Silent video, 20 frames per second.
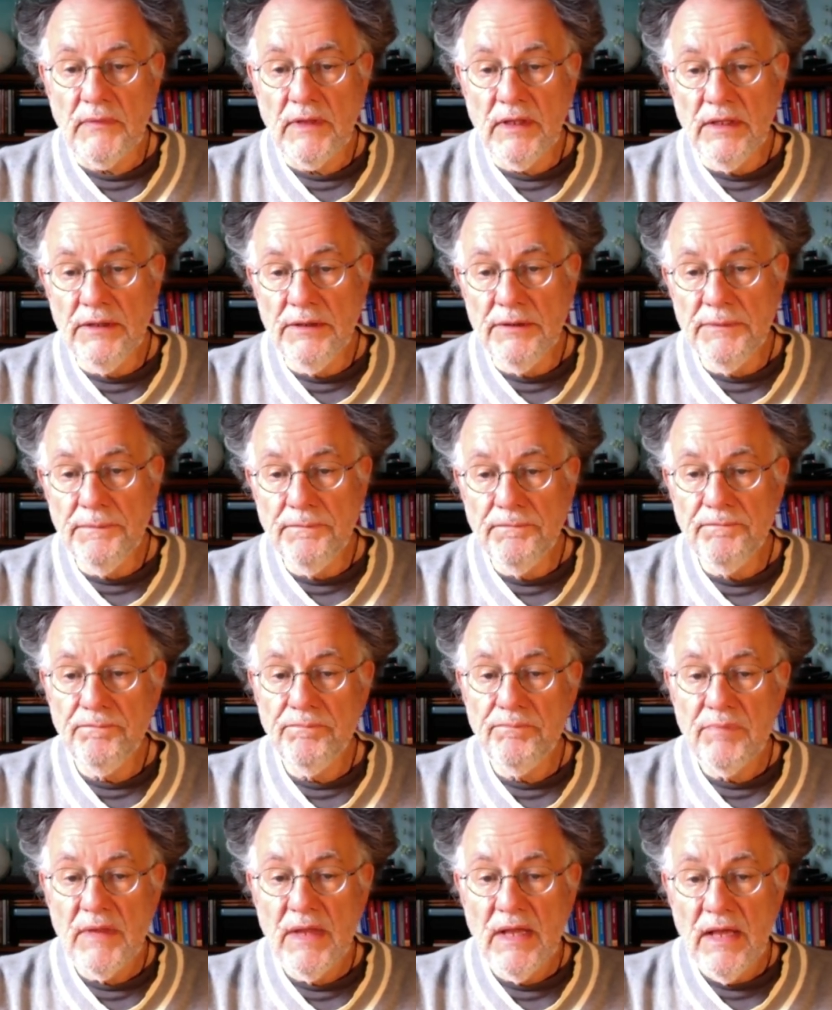
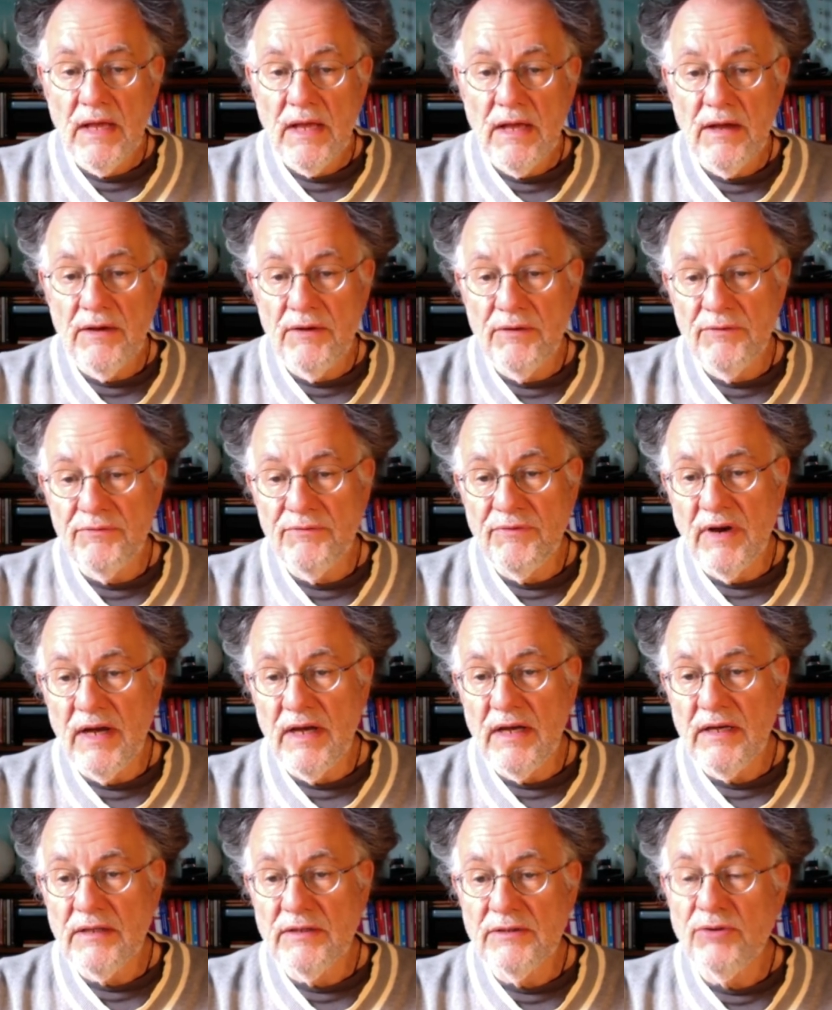ähm, äh,
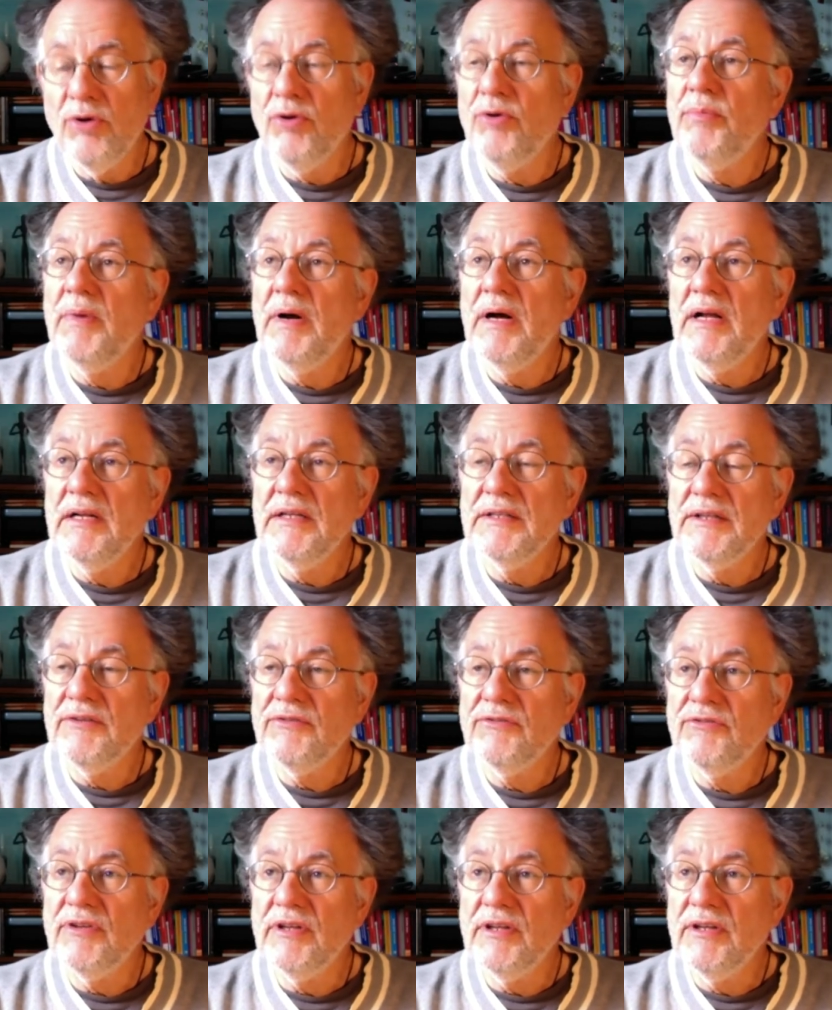war nochmal,
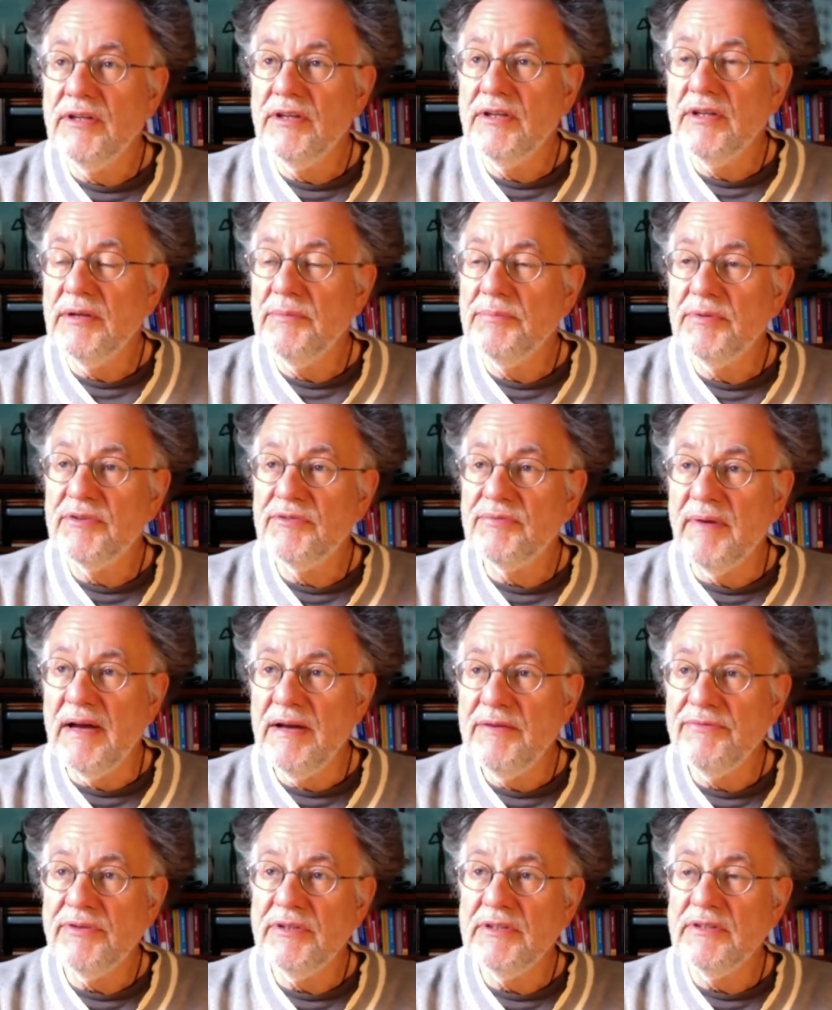dass die dann
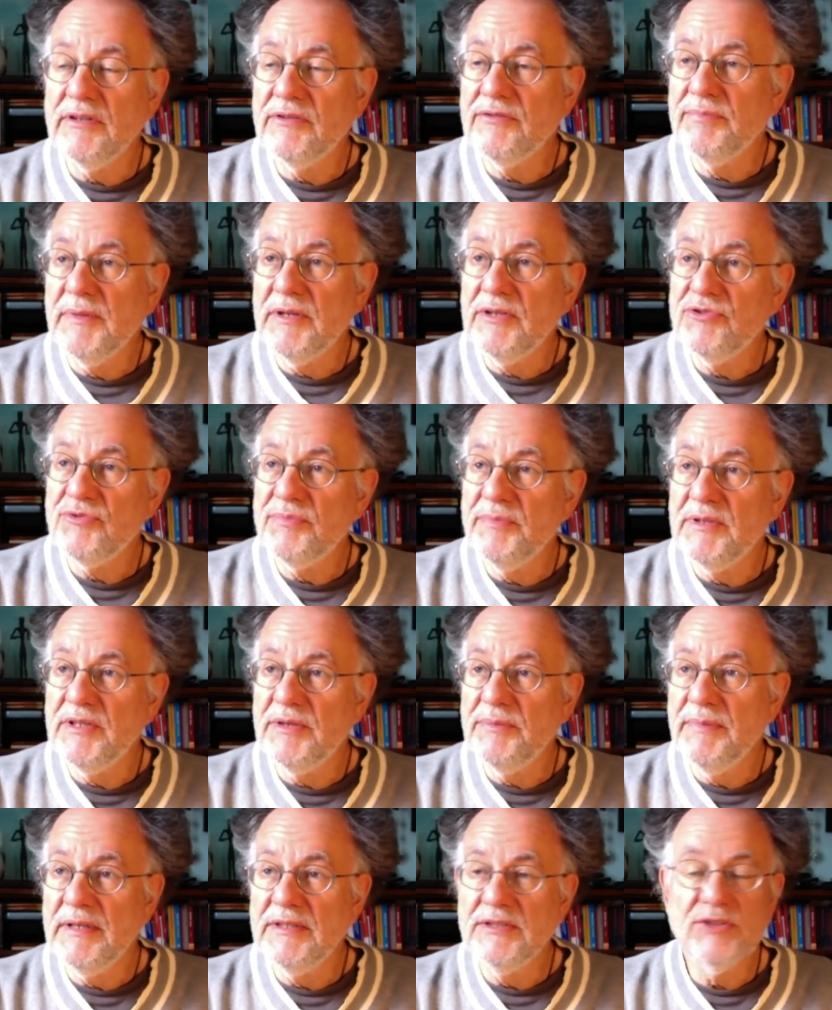bezweifeln, dass Menschen mit
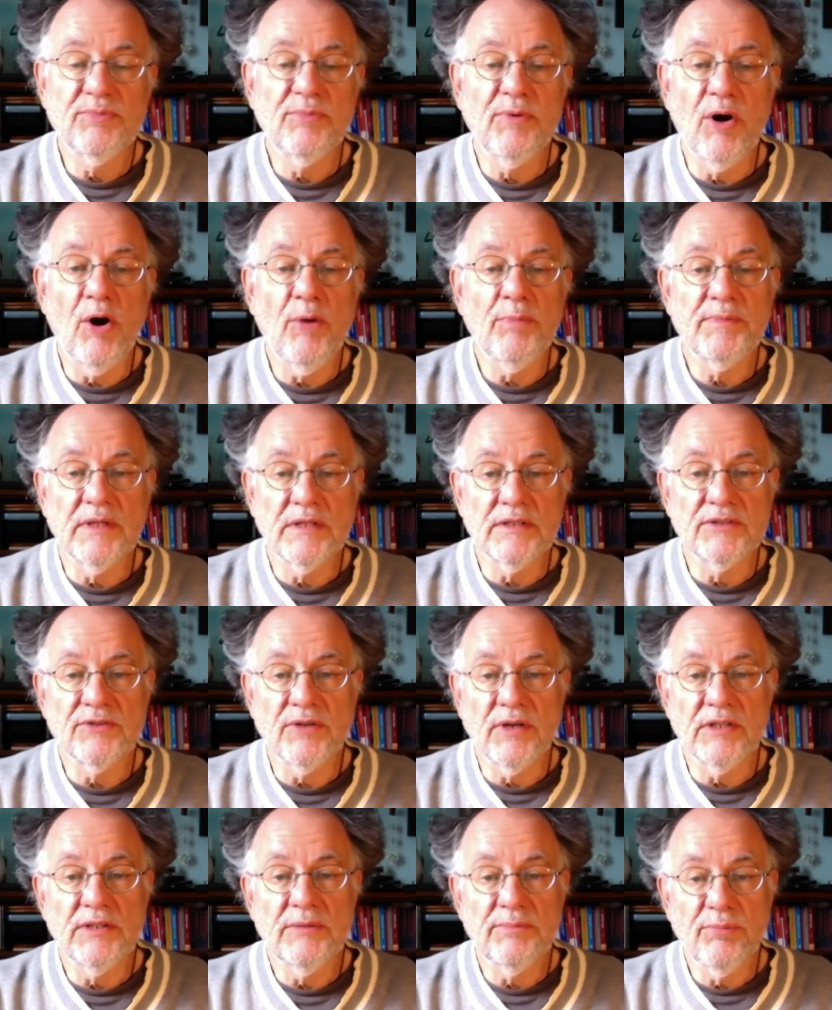Demenz überhaupt an so
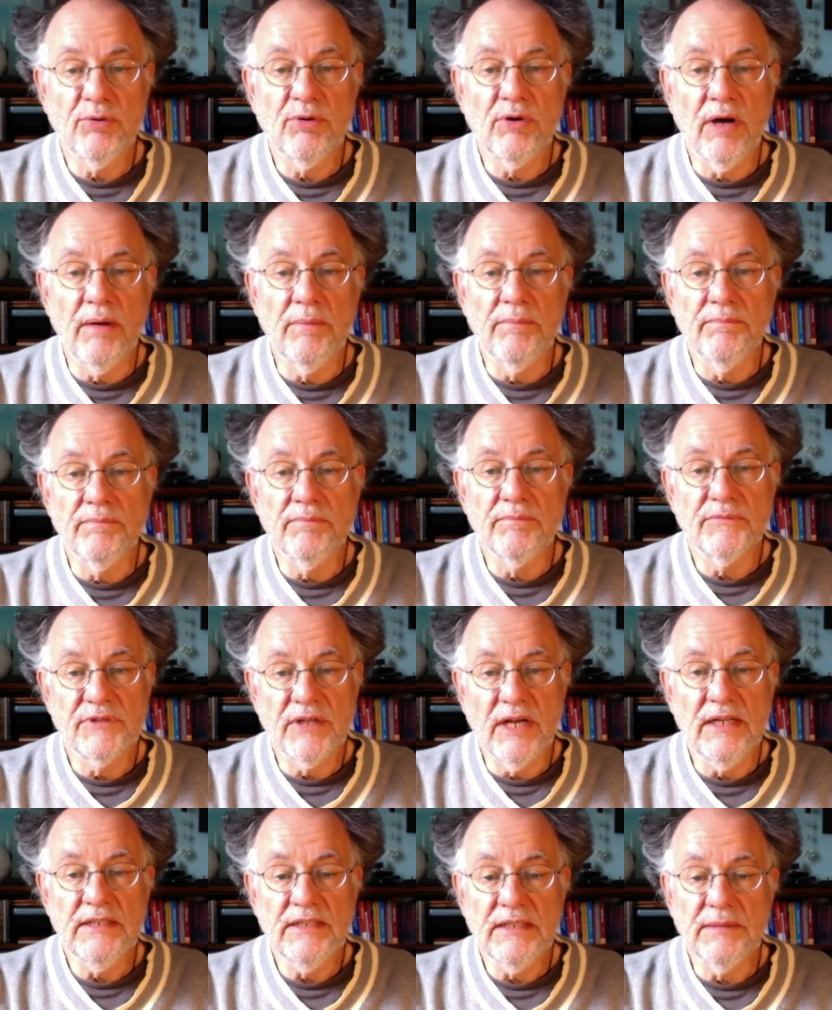einem Programm
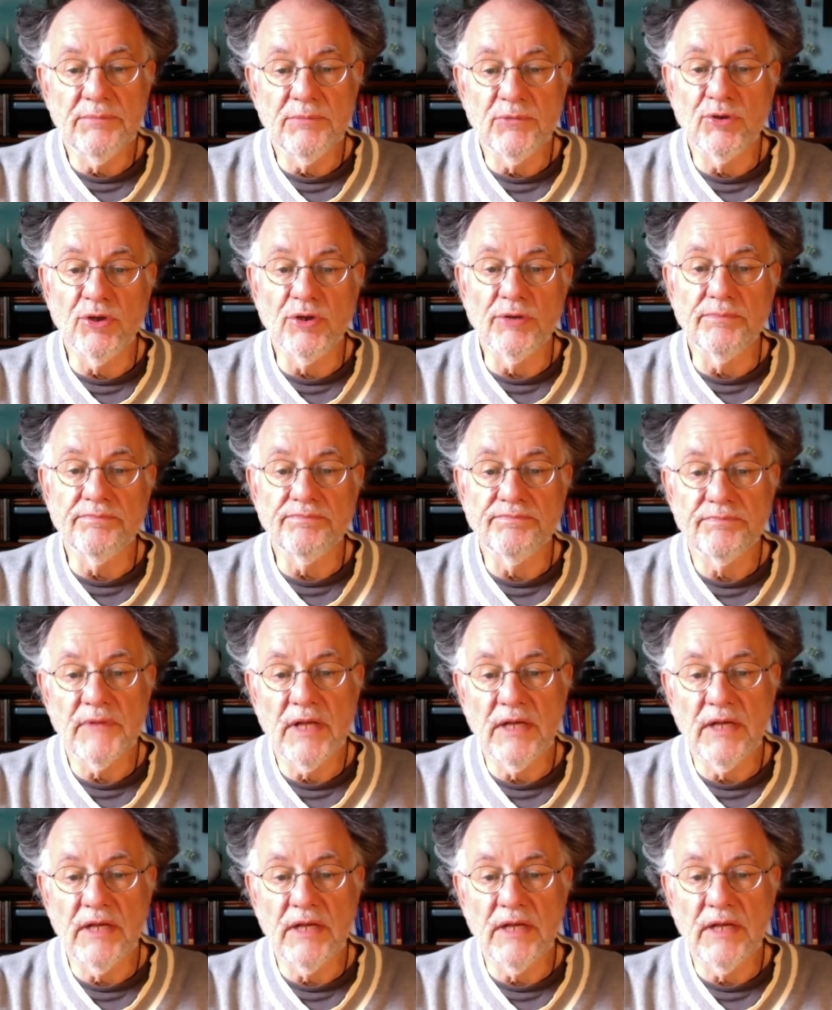teilnehmen können.